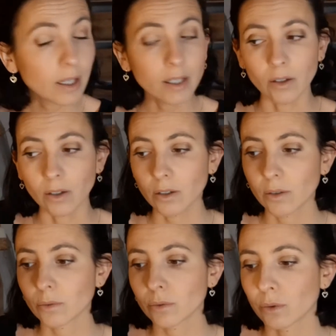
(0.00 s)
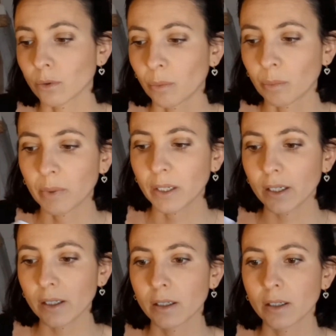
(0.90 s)
Alors, on ne se trompe
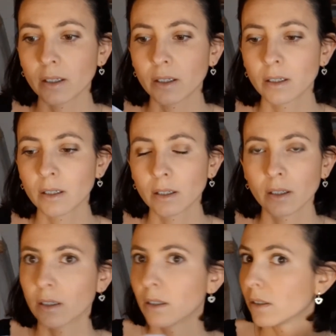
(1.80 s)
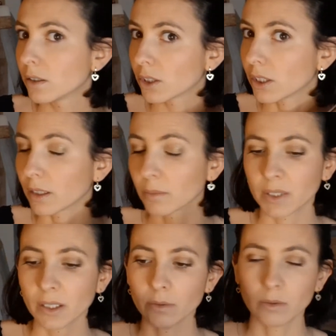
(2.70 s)
pas. C'était comme
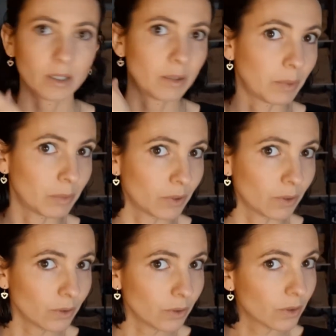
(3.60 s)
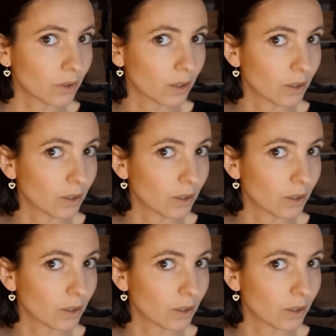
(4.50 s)
ça, donc c'est le même sens.